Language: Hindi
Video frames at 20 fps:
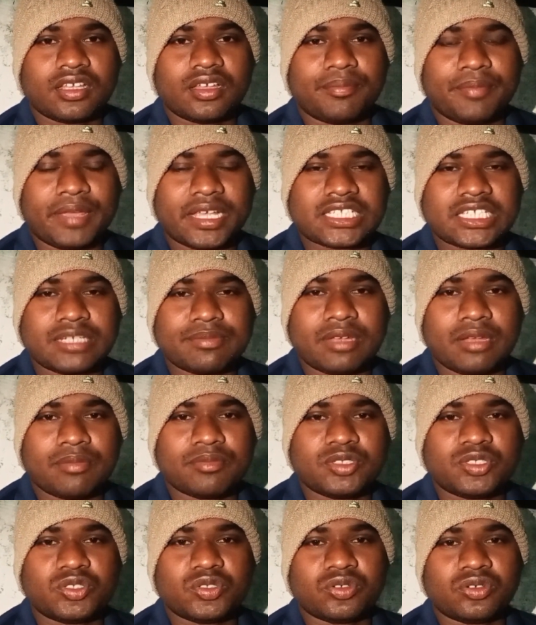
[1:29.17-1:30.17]

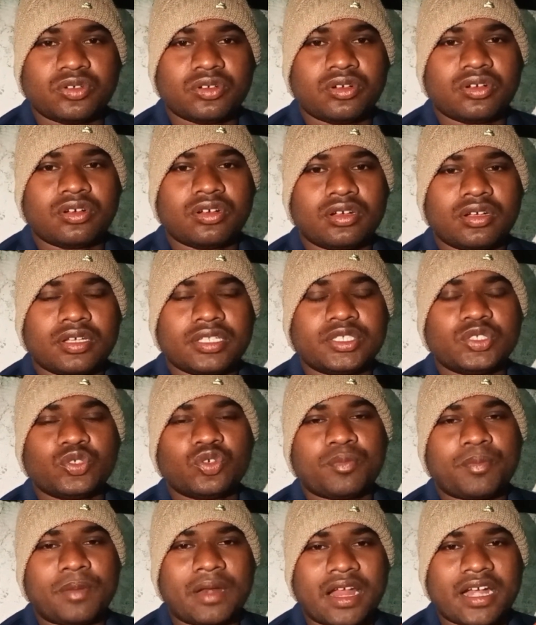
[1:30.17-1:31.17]
मैक्सिमम जो
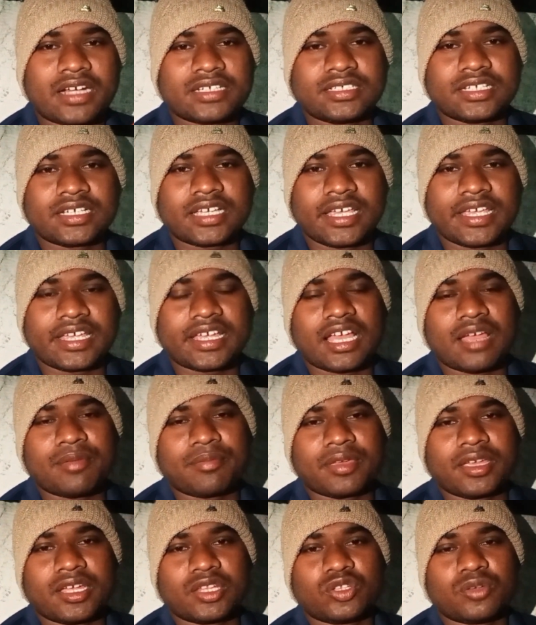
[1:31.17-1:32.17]
जो प्लान से कहीं
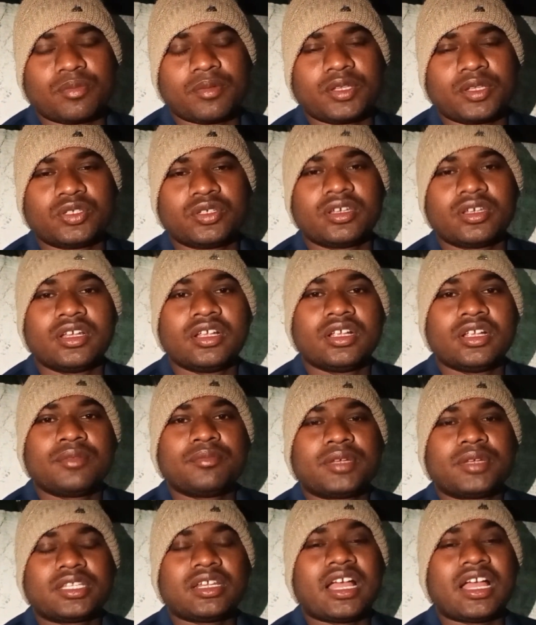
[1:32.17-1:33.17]
काम किया तो
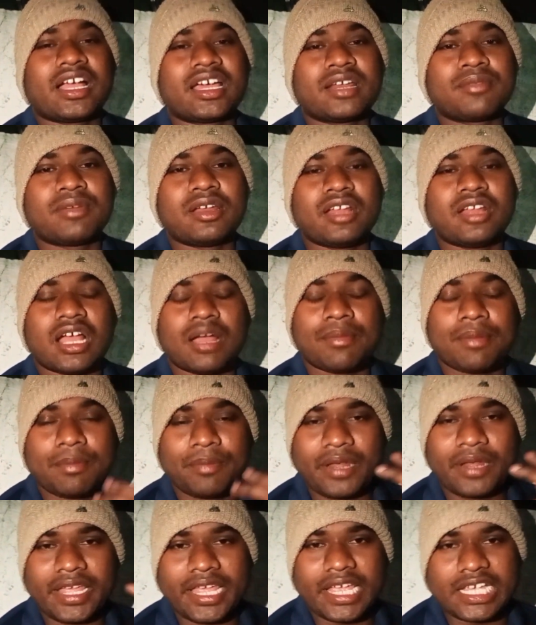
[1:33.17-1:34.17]
मतलब अगर मान लो आप
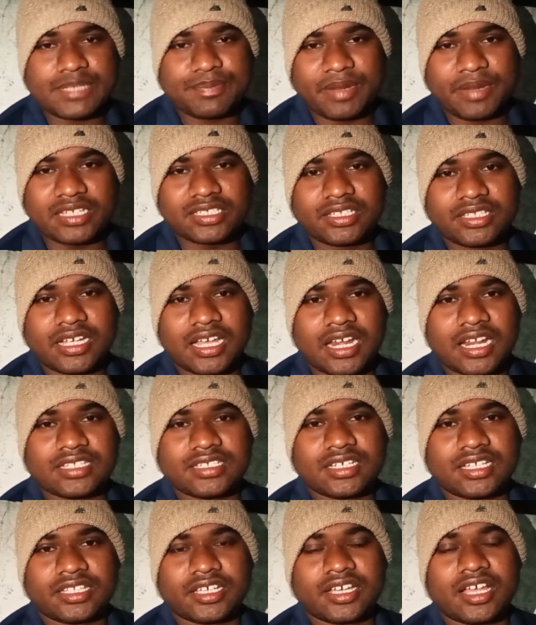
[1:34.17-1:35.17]
अपना एक्सपीरियंस दिखाना
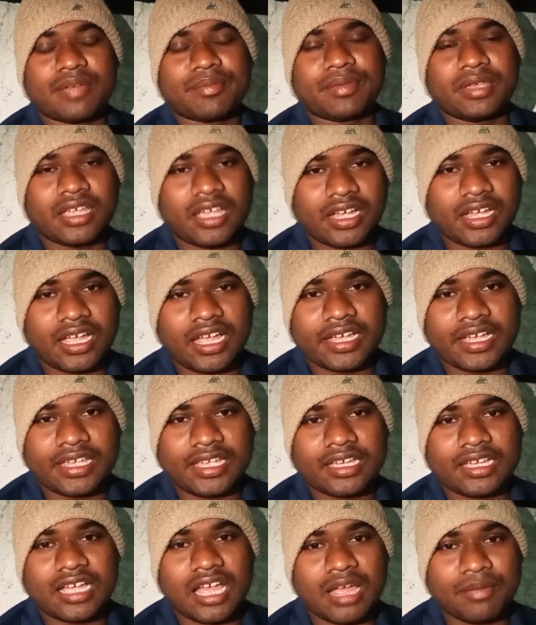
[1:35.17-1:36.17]
चाहते हैं कि हम यहाँ का
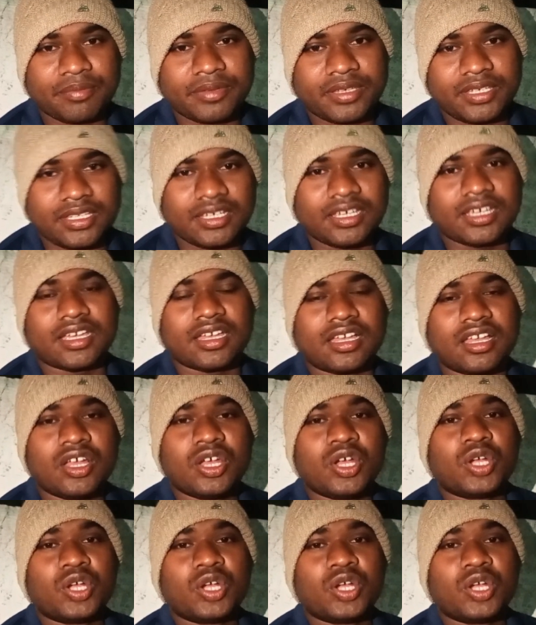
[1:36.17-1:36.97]
काम किए हैं